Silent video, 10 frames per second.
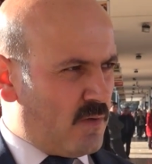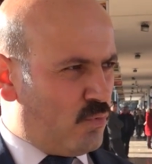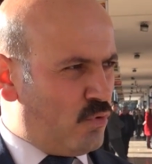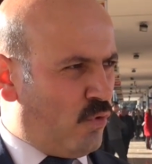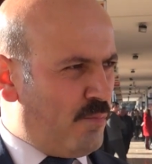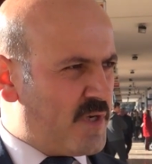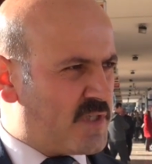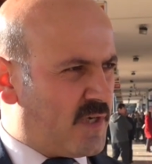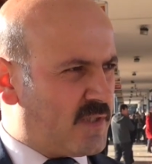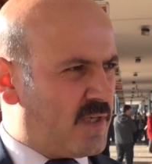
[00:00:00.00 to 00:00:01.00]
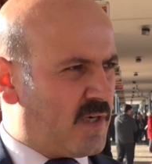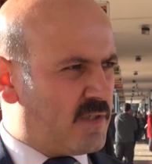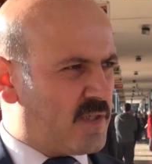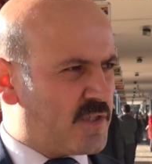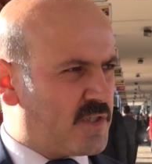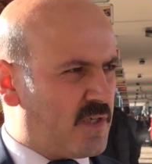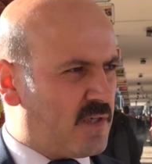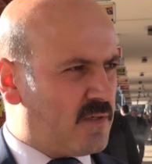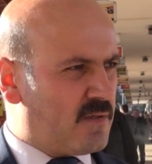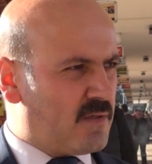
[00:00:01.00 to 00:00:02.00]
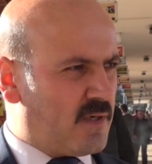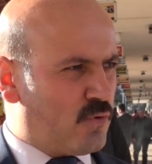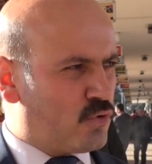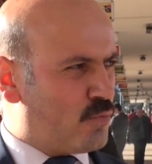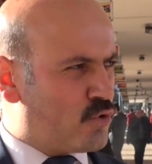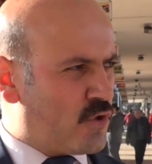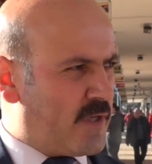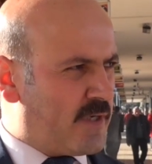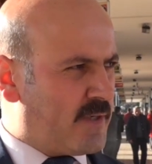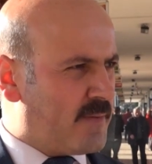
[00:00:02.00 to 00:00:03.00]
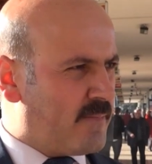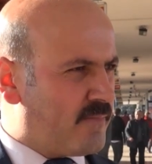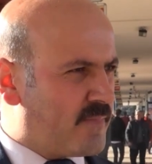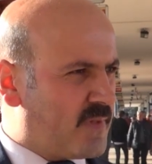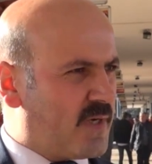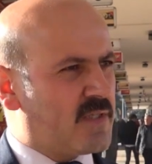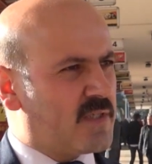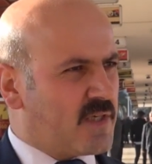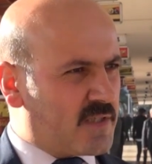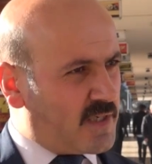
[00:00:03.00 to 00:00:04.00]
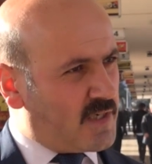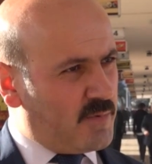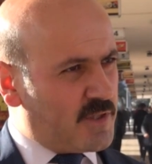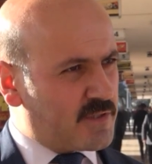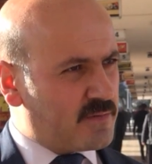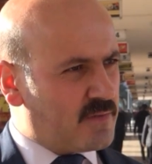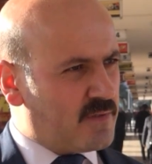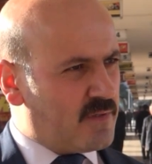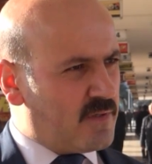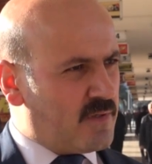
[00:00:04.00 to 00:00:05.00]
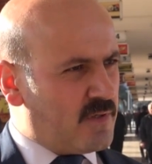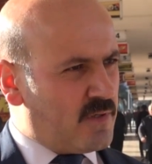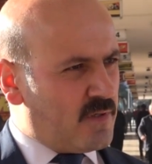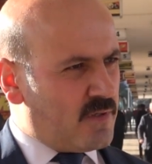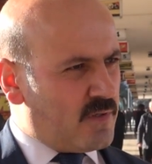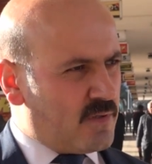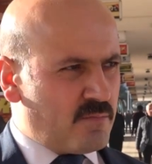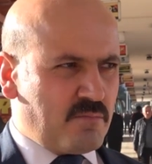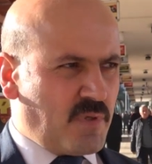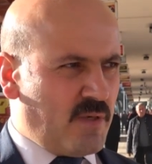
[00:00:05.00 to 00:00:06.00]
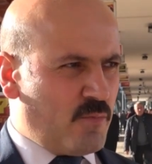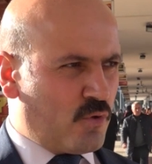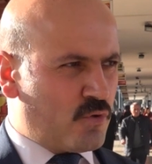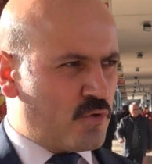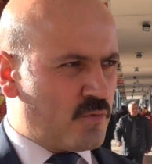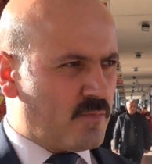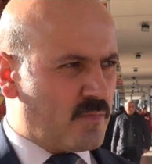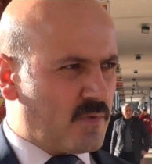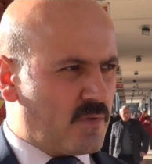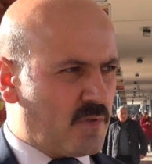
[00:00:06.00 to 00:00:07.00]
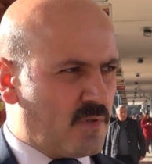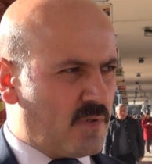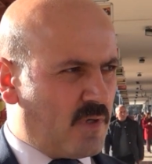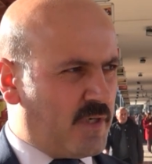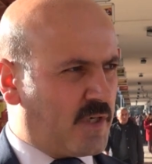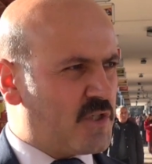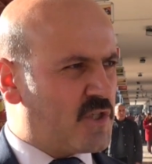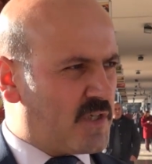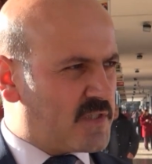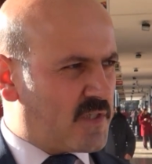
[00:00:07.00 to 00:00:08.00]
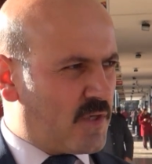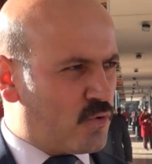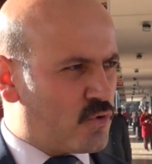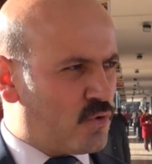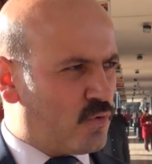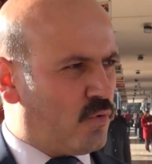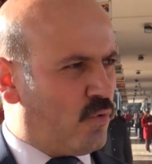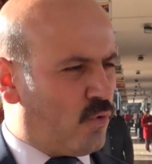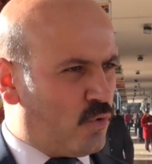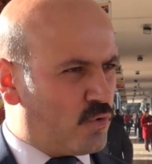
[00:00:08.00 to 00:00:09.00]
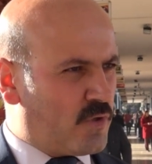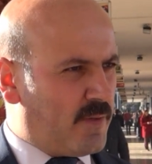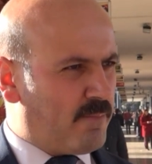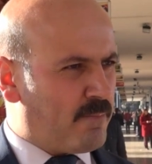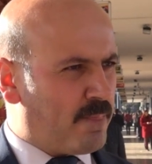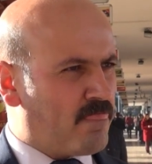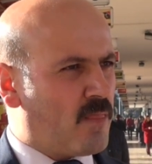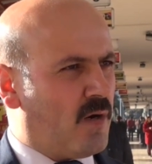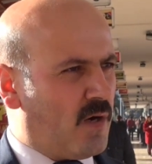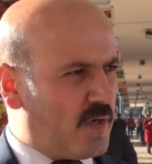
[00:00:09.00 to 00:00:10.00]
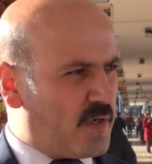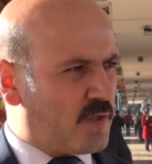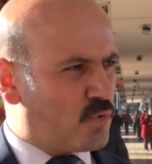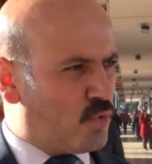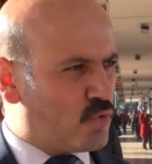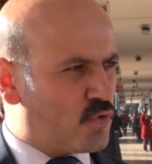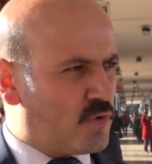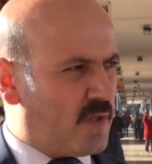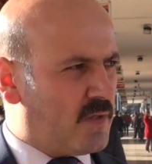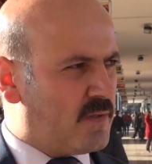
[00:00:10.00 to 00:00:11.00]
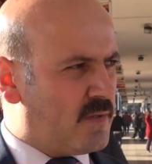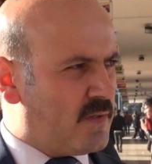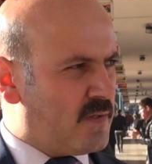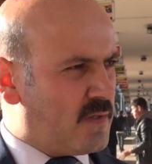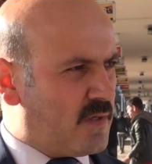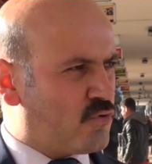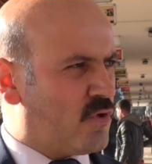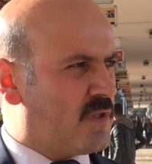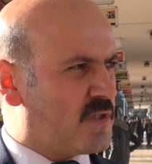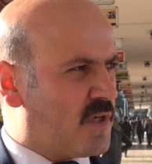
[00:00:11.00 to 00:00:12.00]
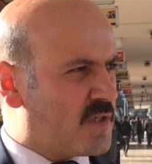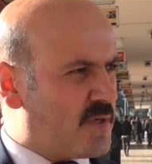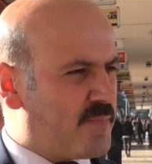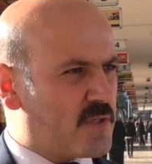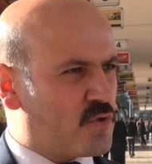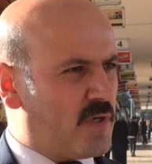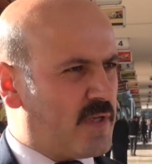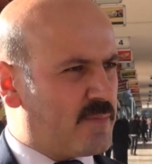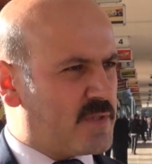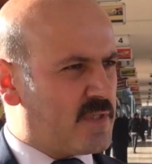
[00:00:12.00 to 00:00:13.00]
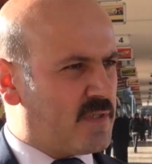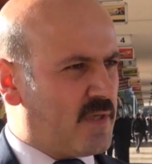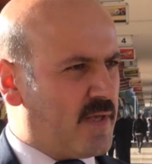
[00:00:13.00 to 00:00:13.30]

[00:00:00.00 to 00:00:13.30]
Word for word: Bunu 15 tatile kadar işte yani otobüsçülerin ne kadar daha dayanabilir bilemiyoruz. Hani kış lastikler olsun o konuda akaryakıt konusunda e, şu anda çalışan personellerimizin